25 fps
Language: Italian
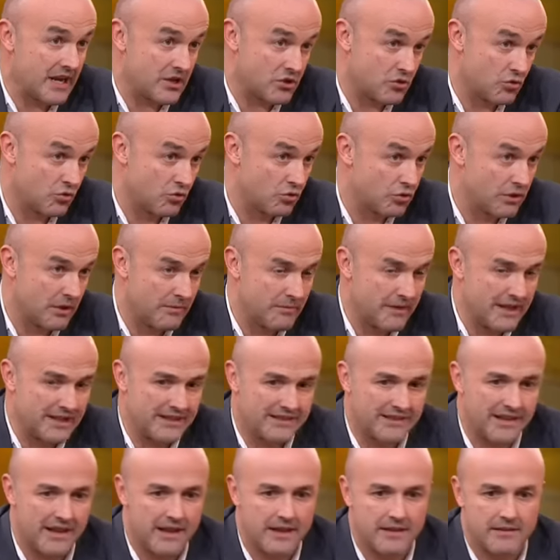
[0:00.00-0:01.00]

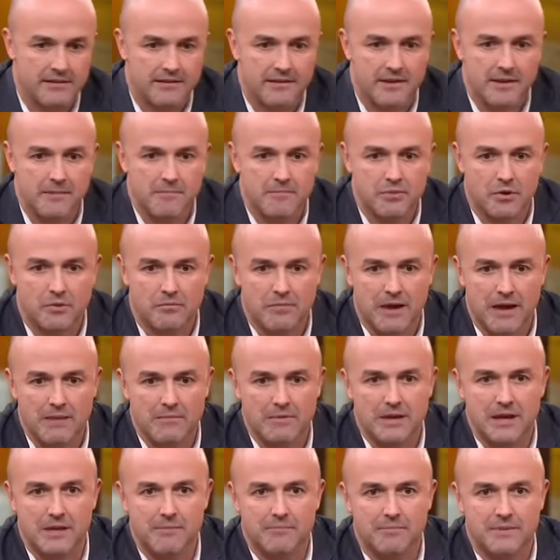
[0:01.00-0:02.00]
assolutamente
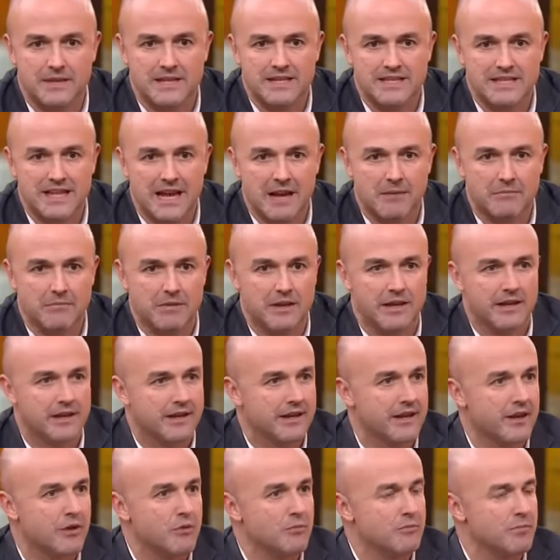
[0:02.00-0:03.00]
improbabile e impensabile
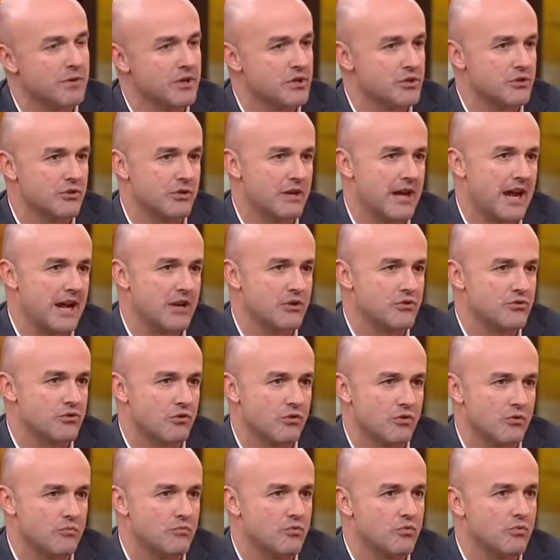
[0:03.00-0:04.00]
che un personaggio
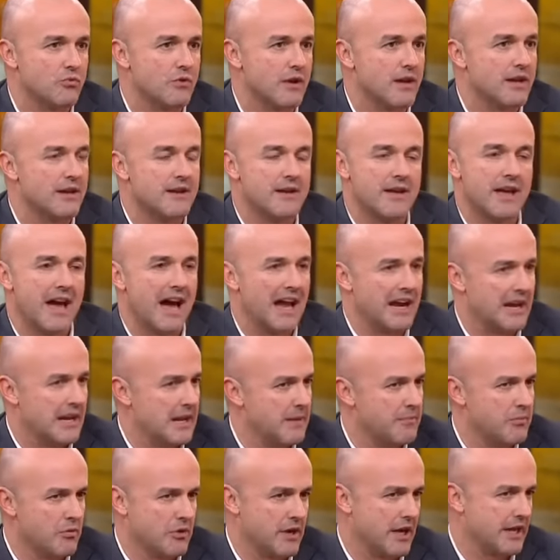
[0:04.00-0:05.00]
comunque
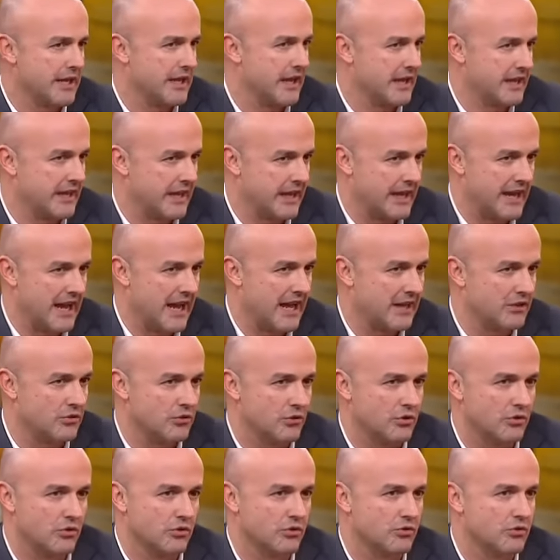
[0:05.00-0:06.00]
all'epoca chiacchierato
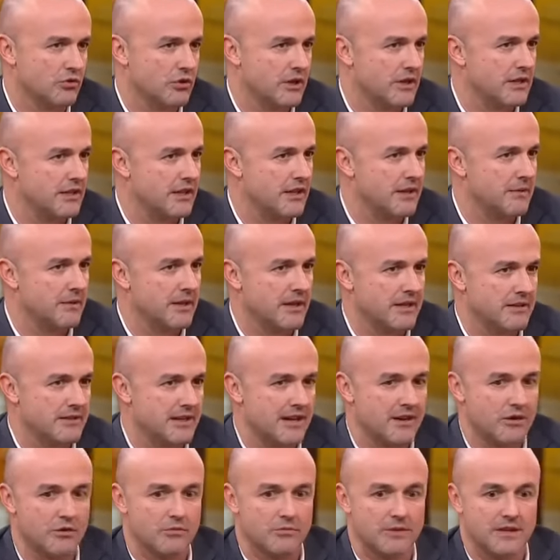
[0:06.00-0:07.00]
in odore di
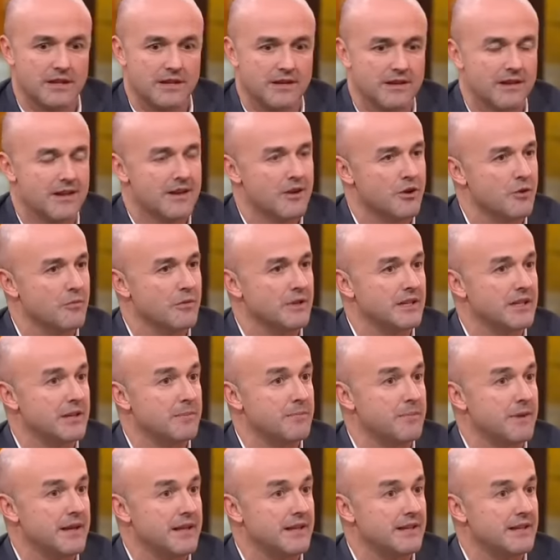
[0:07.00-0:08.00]
criminalità come, come De
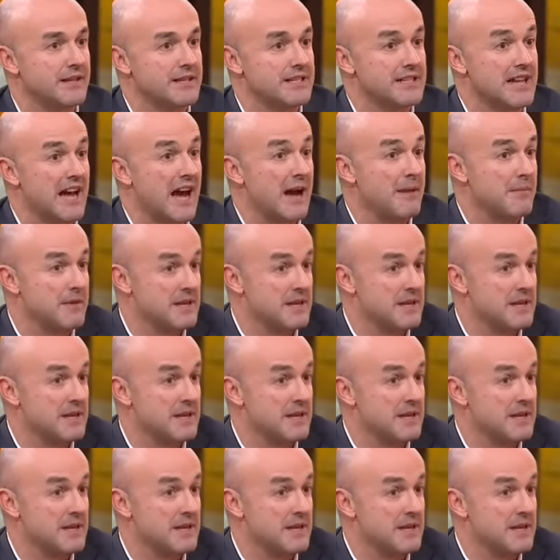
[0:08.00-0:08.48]
Pedis,